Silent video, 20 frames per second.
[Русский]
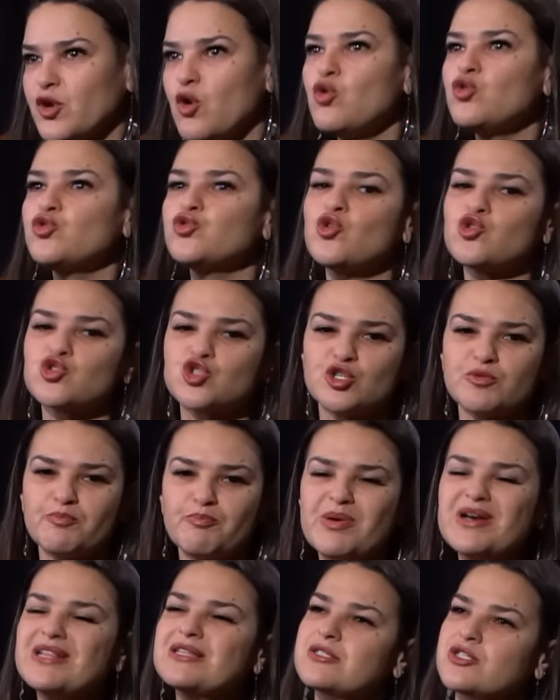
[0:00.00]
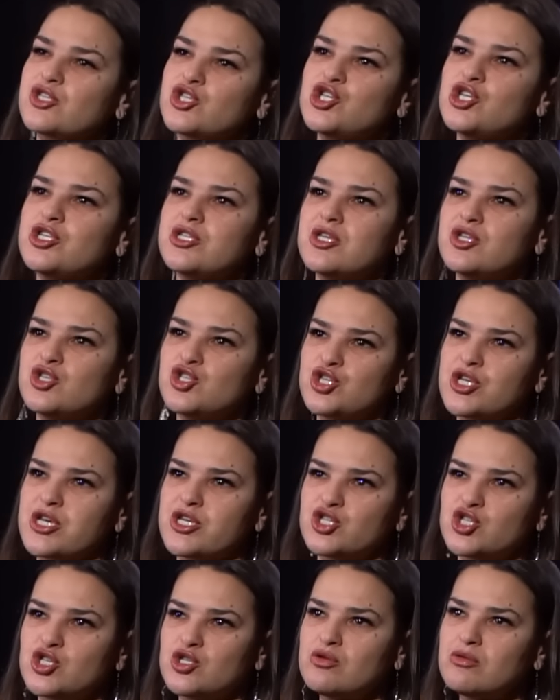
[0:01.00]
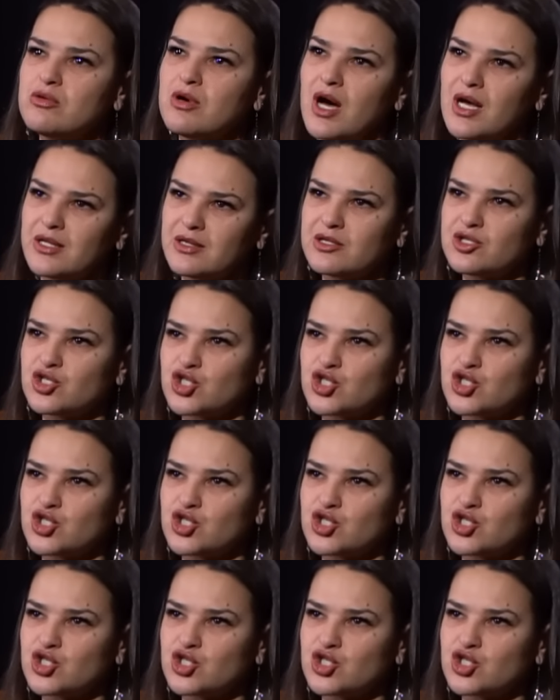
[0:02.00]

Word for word: Он должен был защитить женщину от